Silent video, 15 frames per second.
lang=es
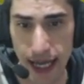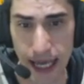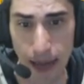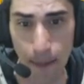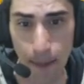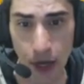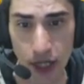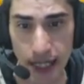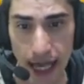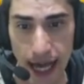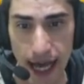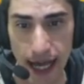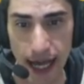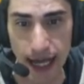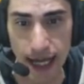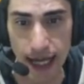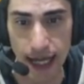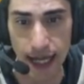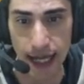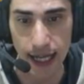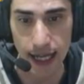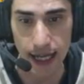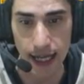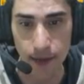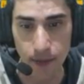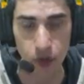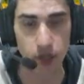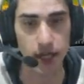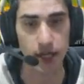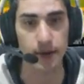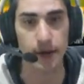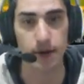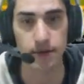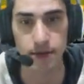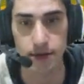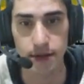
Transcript: explota! Pues ha librado